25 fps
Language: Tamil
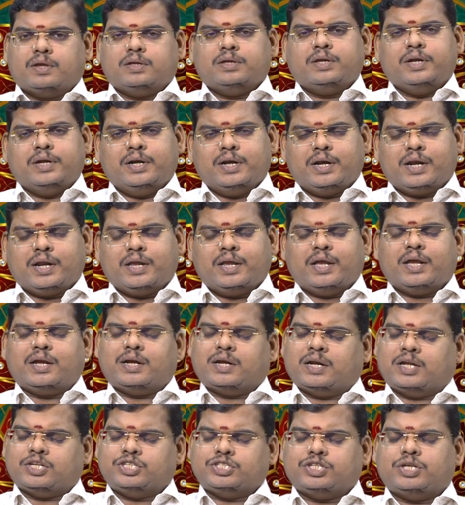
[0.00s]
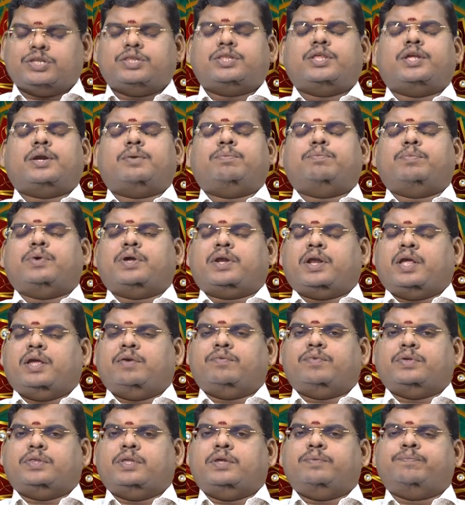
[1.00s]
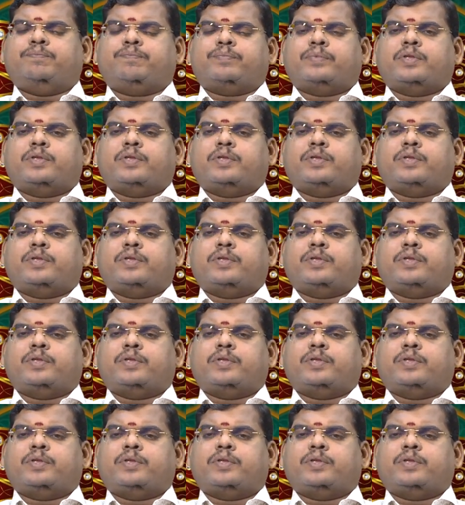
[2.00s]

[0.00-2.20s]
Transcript: இன்றைய நட்சத்திரம் ரேவதி